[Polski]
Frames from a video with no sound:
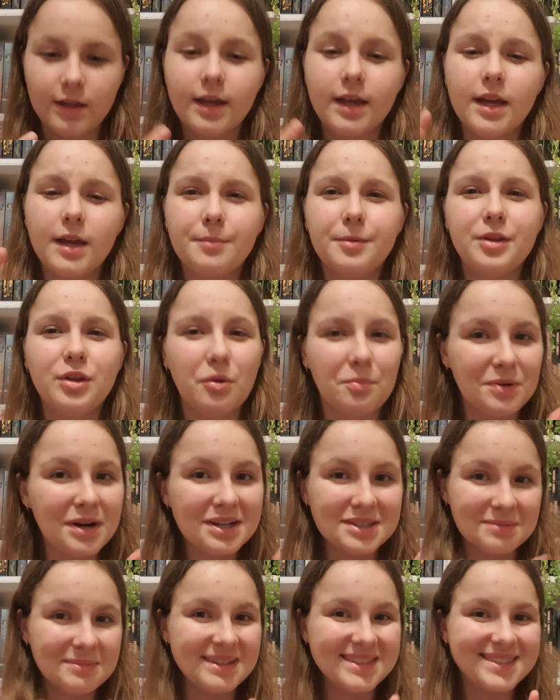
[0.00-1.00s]
Ja jakby nie
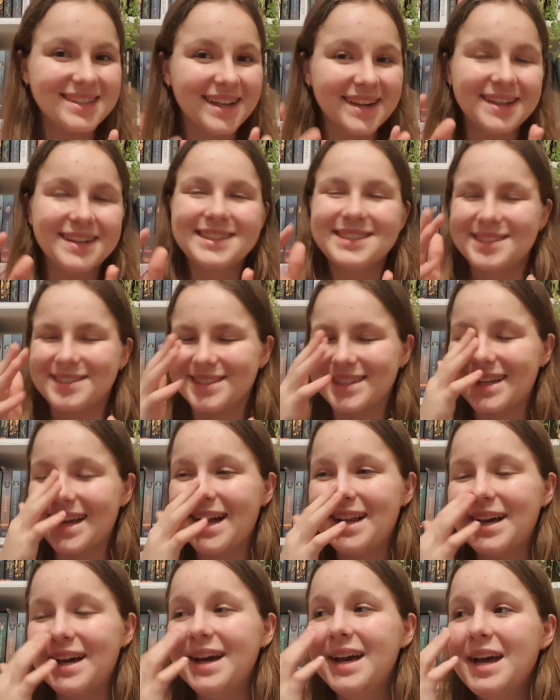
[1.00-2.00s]
obrażam jej starych książek,
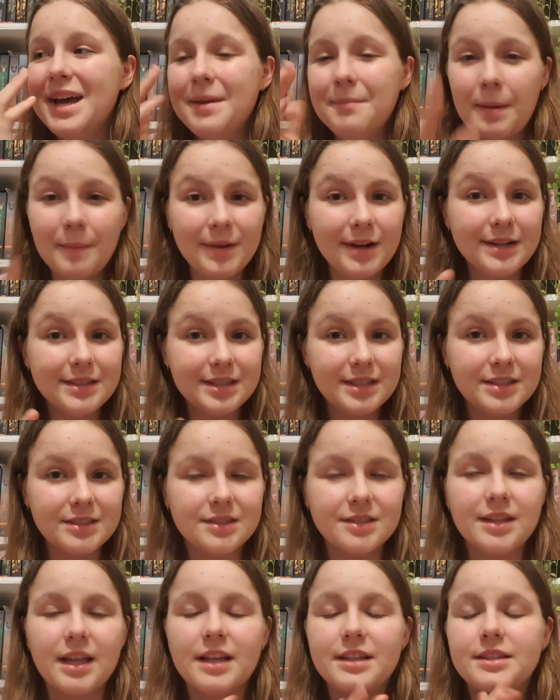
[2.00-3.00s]
ale mam
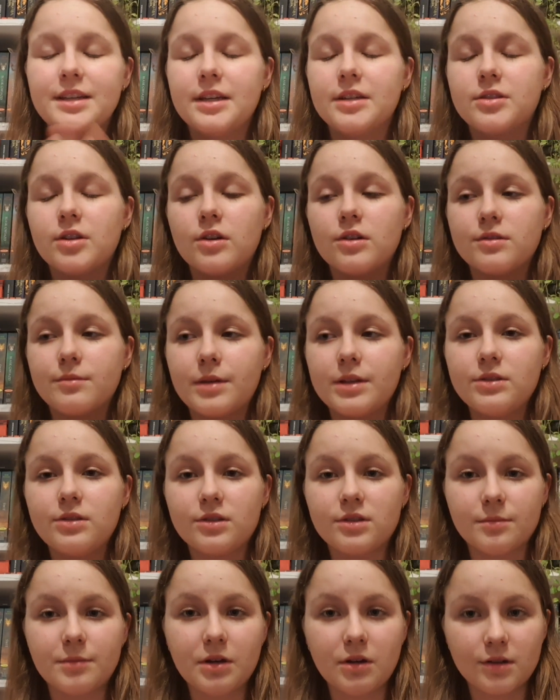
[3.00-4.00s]
nadzieję, że rozumiecie o
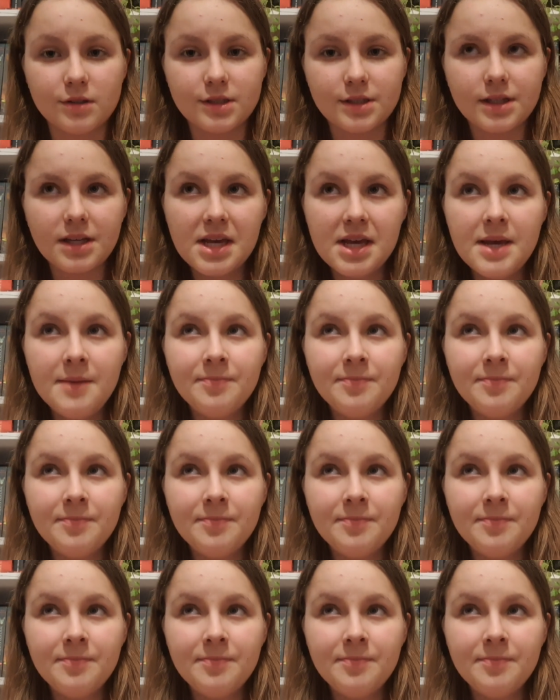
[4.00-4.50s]
co mi chodzi.